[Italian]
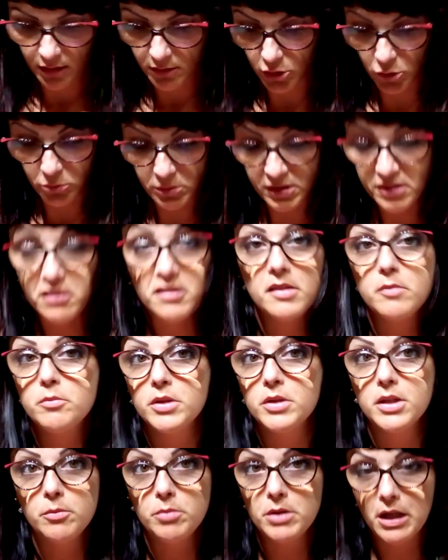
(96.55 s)
Io mi sono
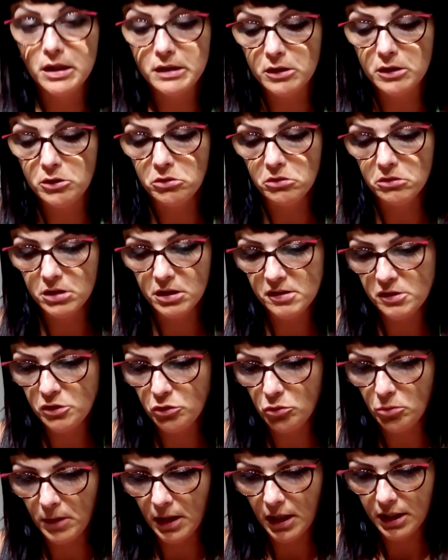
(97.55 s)
sempre depilata con
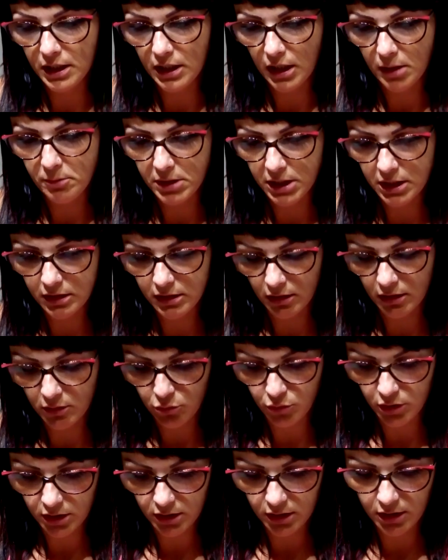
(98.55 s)
schiuma e lametta,
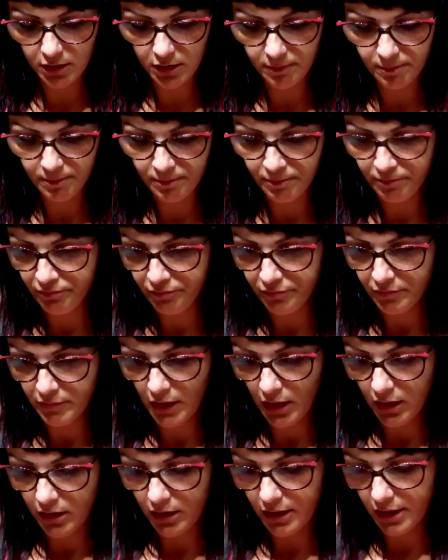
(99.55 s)
quindi
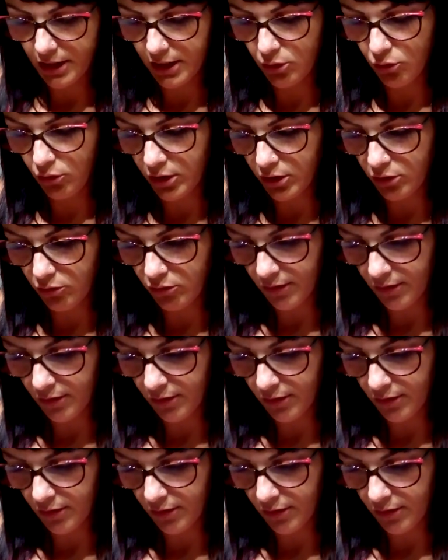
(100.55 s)
credo che